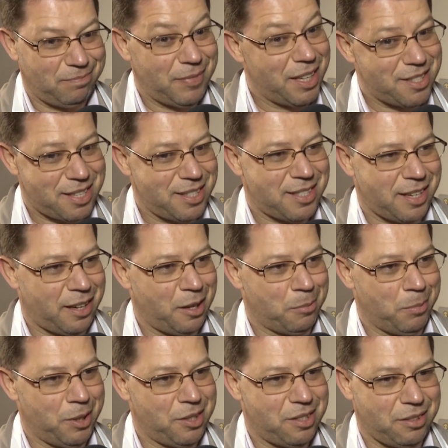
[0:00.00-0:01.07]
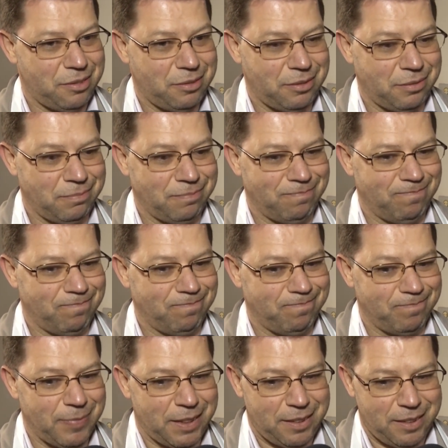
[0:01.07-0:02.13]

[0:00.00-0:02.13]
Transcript: Necessariamente não.